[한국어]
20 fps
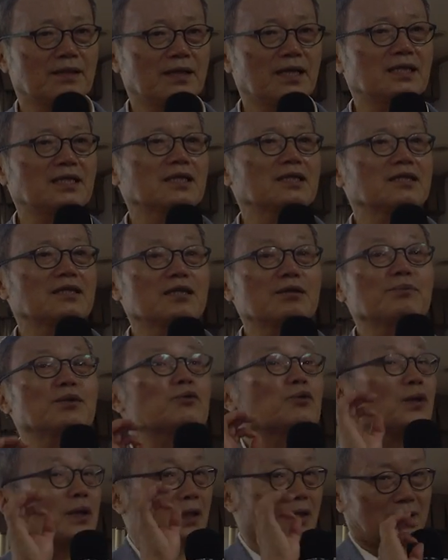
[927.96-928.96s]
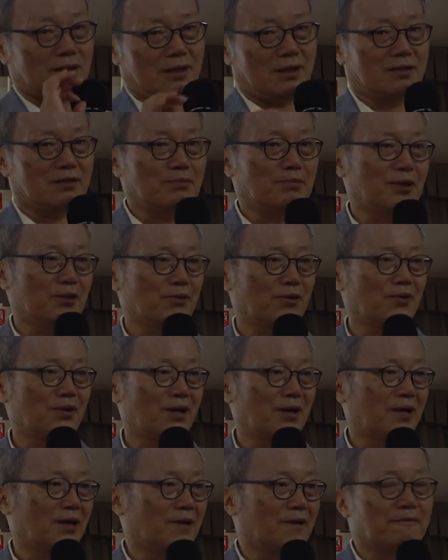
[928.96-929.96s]
내지는 흥미롭게 나타나. 흥미롭게.
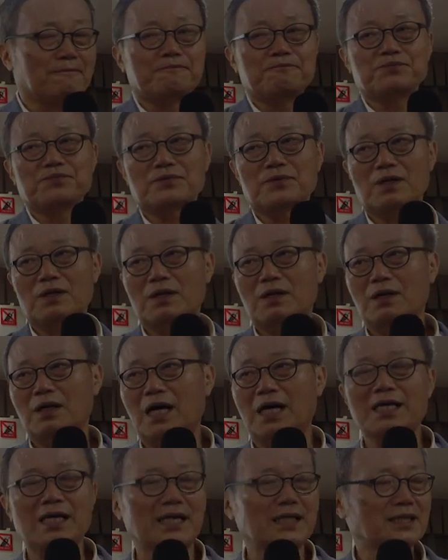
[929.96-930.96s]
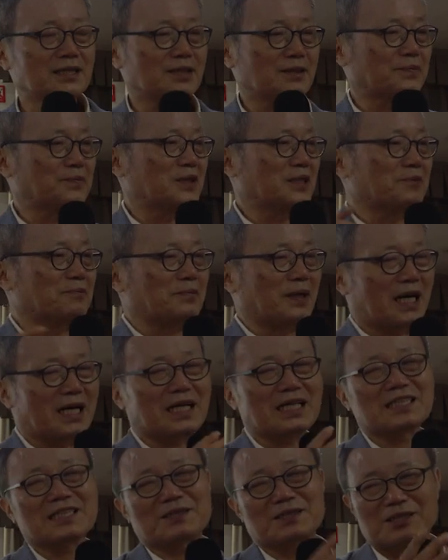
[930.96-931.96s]
건축에서만 나타나. 아니 아니 지금 지금
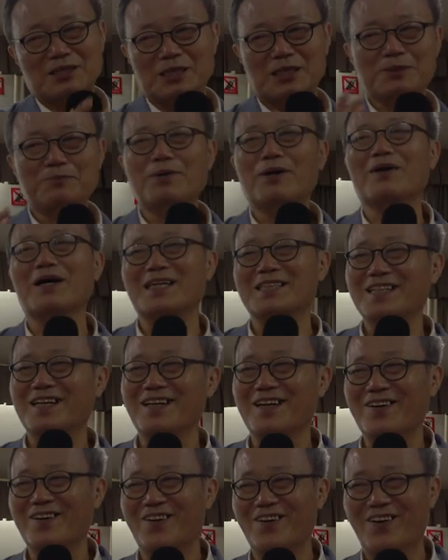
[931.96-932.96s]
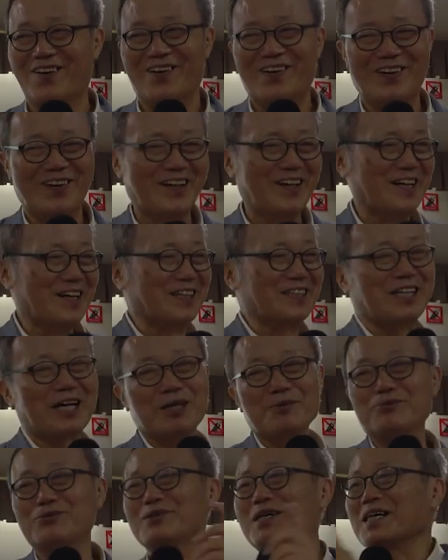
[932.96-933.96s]
하나씩 짚어 가잖아요.
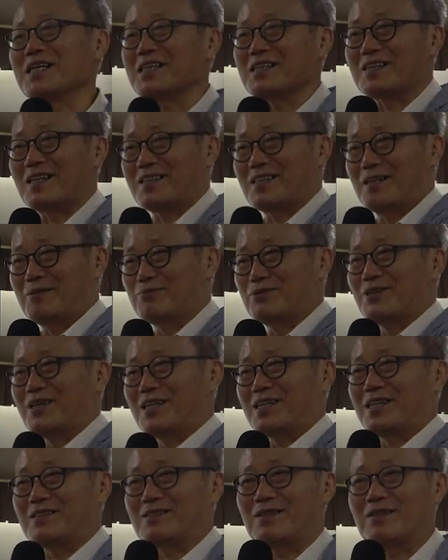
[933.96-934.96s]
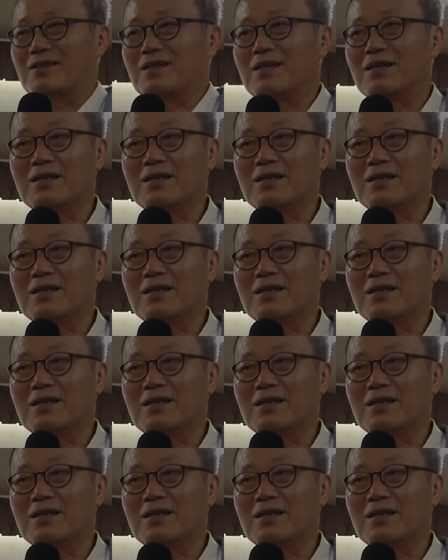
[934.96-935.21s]
그다음에 문학에서 나타나요. 문학에서.